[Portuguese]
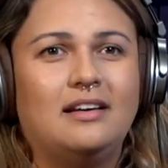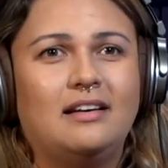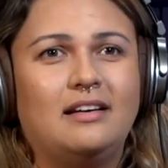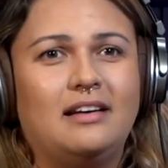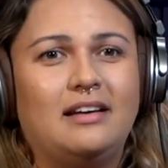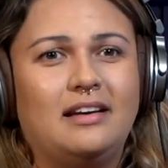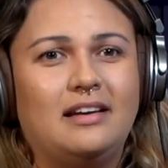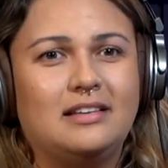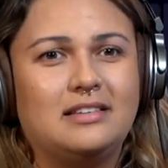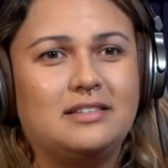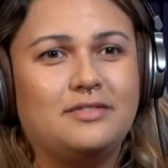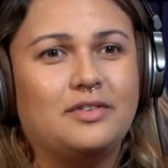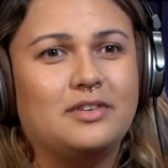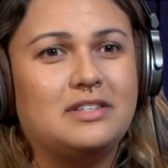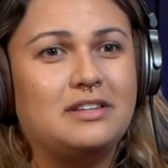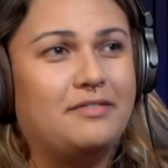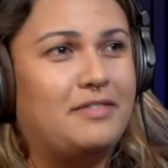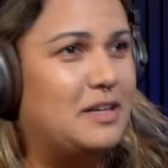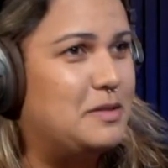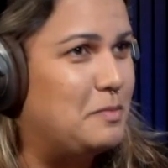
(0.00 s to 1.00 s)
É, se
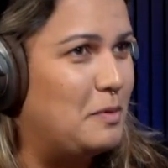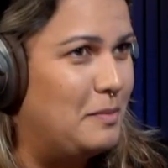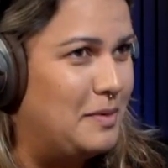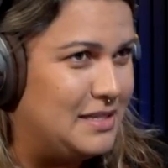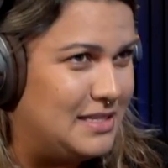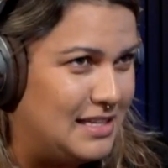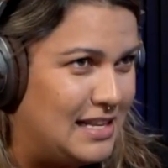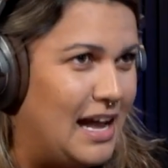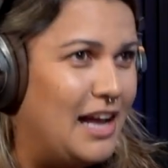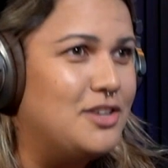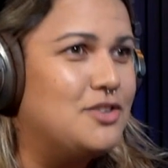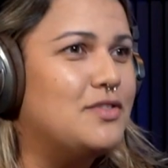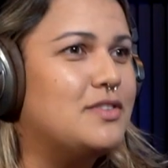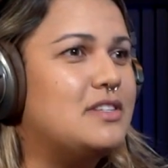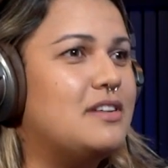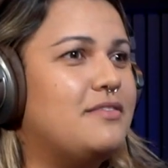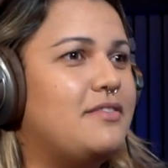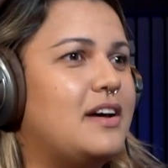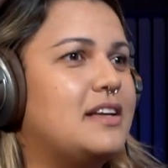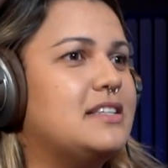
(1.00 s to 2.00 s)
você faz publicidade,
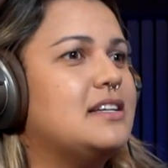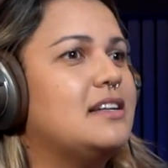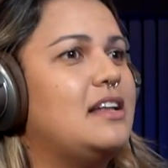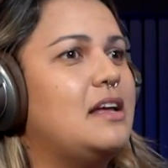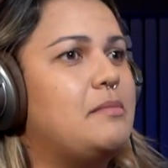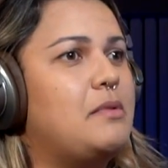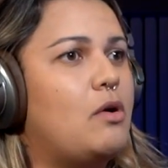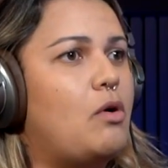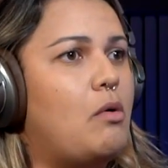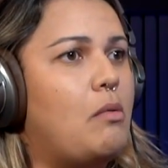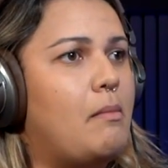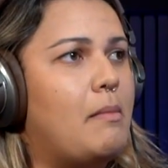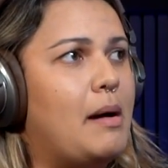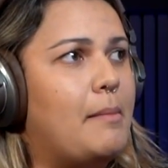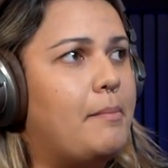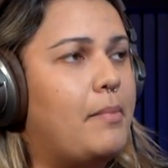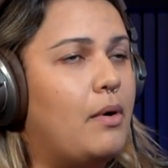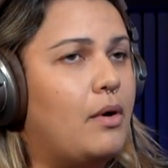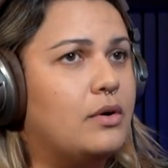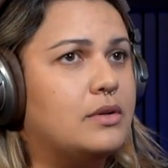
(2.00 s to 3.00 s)
você faz ADM como uma
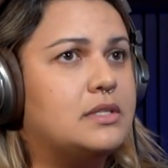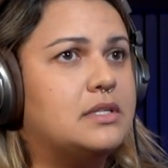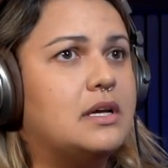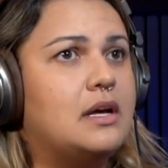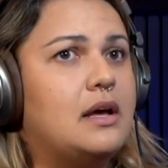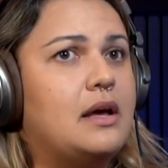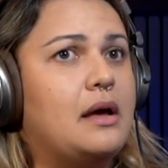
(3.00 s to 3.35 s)
pós.